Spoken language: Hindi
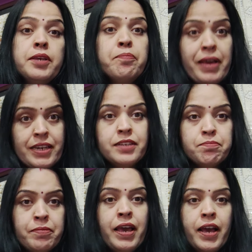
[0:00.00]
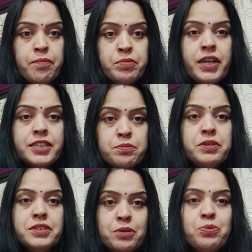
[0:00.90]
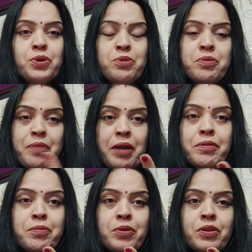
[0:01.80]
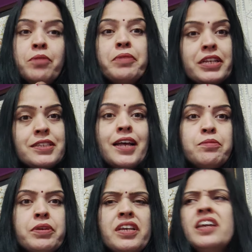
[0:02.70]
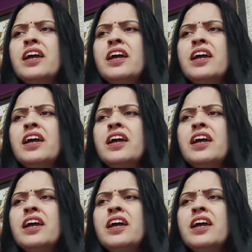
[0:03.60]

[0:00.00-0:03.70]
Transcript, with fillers: ये मैंने मैं अपने एक्सपीरियंस से बोल रही हूँ बार बार बोल रही ना मेरे साथ भी